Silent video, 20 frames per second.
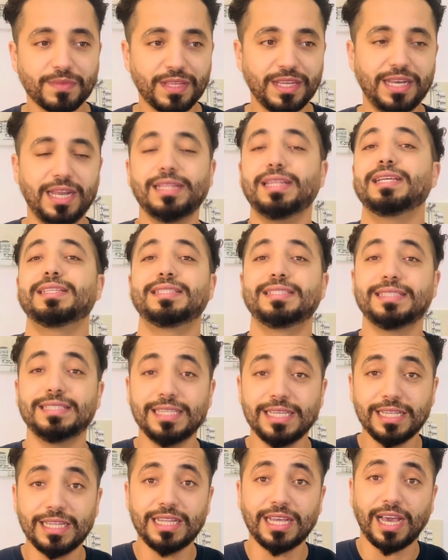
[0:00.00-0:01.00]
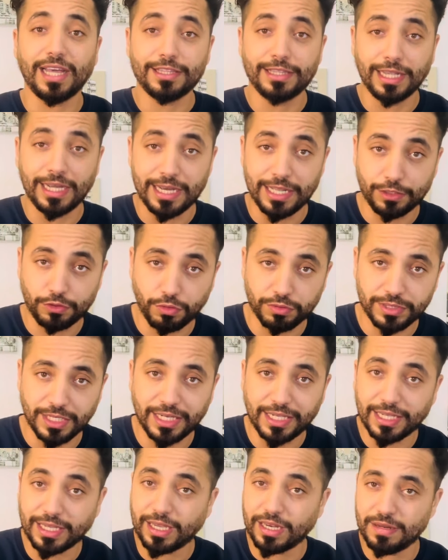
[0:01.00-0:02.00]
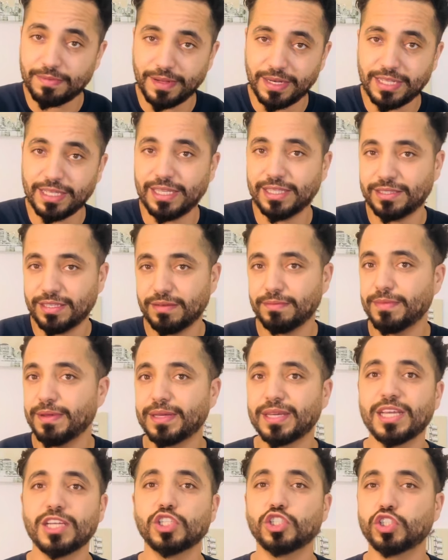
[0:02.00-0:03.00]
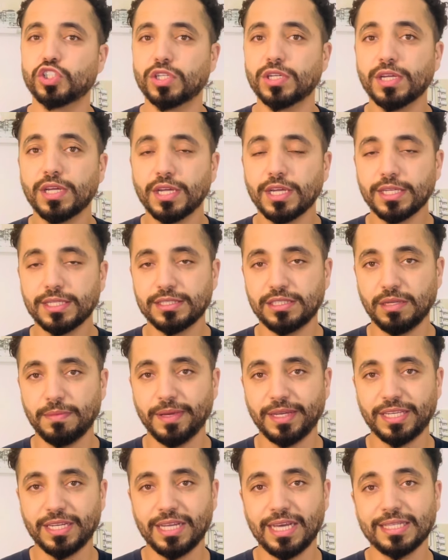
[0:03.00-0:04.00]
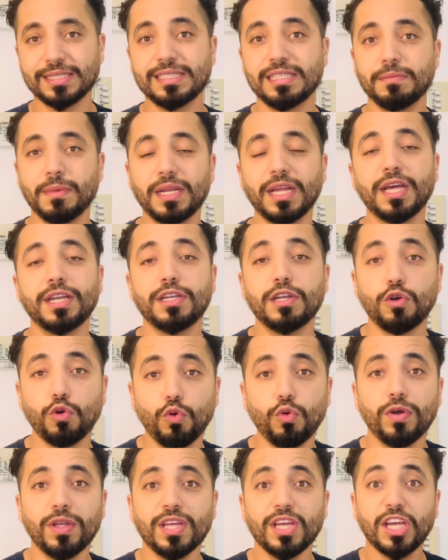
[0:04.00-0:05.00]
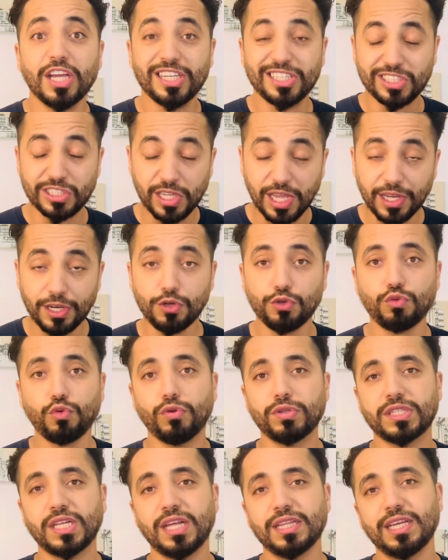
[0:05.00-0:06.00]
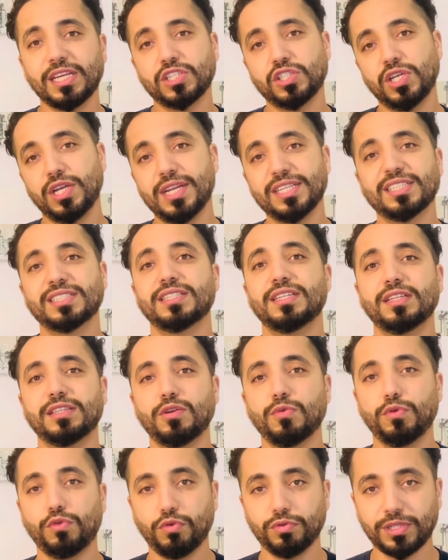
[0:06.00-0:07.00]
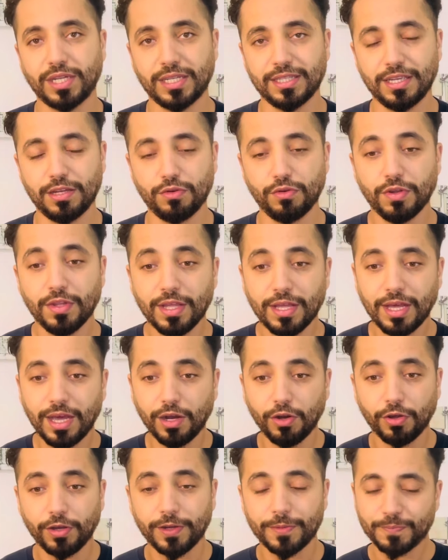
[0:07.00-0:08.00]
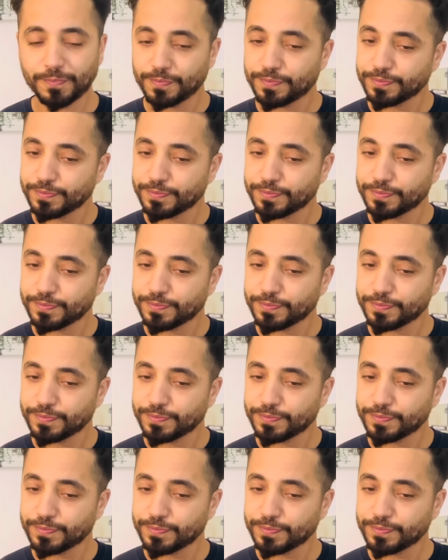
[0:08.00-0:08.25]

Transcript: على داك السيد اللي غيدير لي كونطرا كيقلب عليه اذا ما كاينش زعما كاين احتمال انه شاري الكونترا داكشي علاش تنعطيو نعطيو الكونترا ديالو الوغ